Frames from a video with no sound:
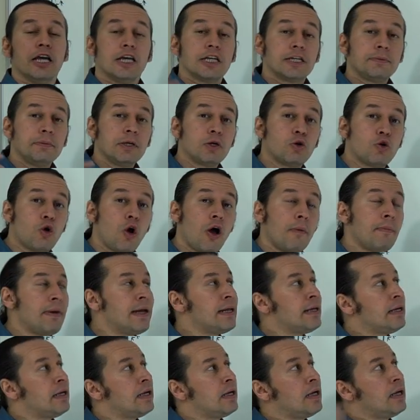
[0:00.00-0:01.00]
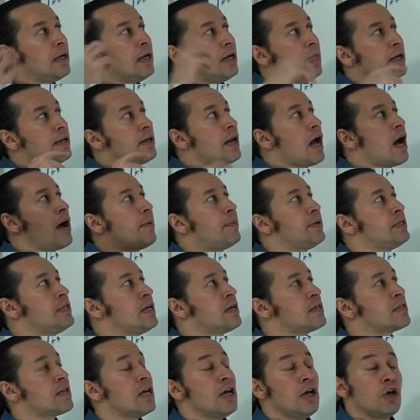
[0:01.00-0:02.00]
Şimdi komeni ne
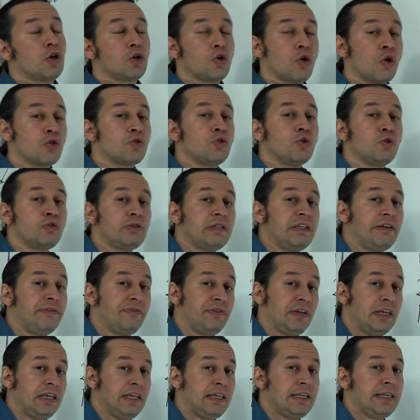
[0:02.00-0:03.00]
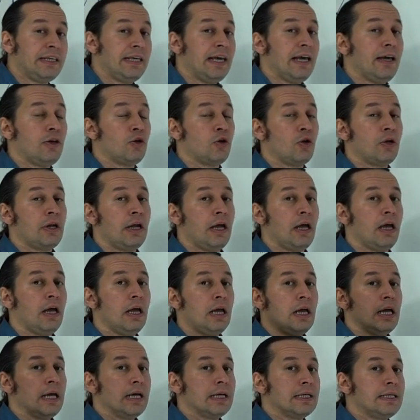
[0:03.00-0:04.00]
yapacağız? Konjunktif 2'ye
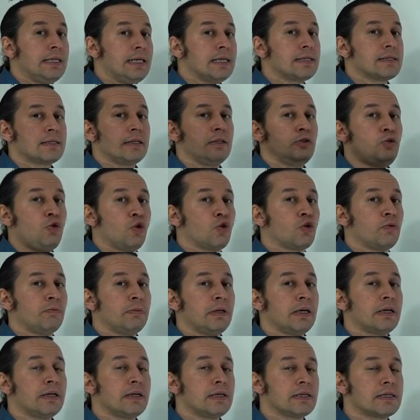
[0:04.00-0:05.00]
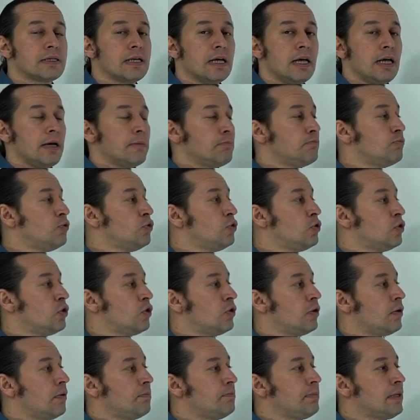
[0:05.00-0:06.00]
göre nasıl yorumlarız?
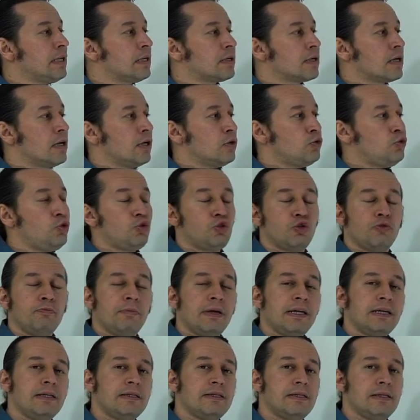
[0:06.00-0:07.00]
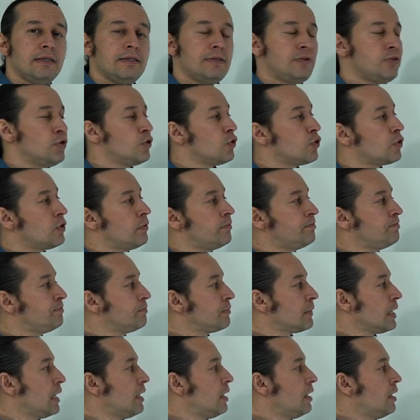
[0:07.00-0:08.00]
Bunu bir düşünmenizi istiyorum.
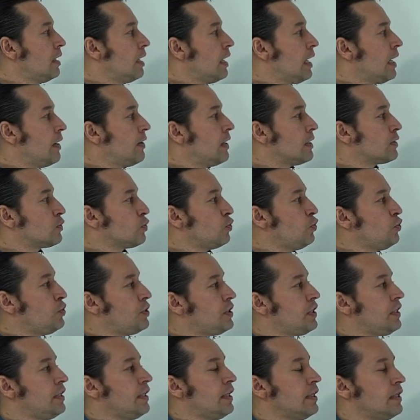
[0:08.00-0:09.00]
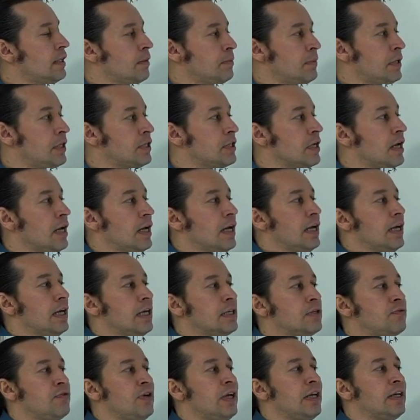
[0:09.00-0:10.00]
Evet, Uschi ne demiş?
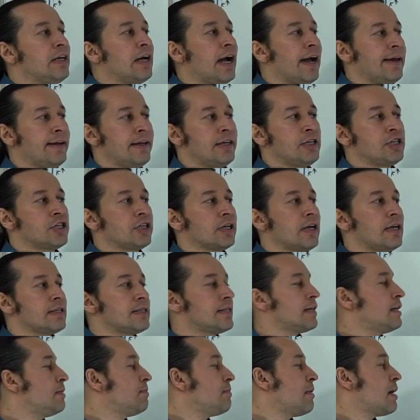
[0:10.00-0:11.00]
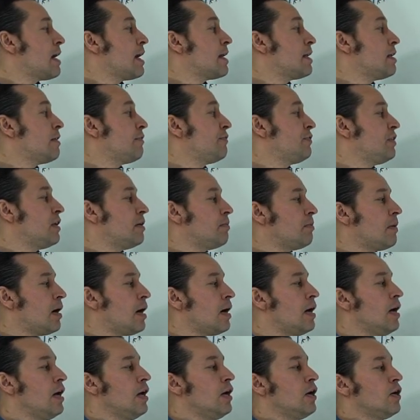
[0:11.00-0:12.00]
Ich will keinen Stress in meiner
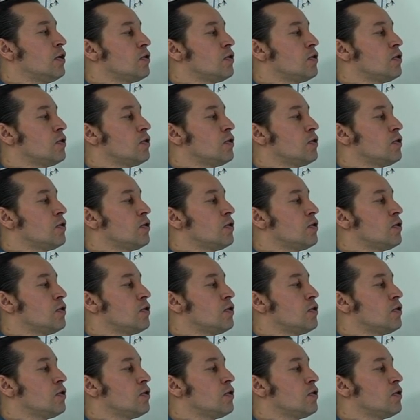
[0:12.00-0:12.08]
Firma.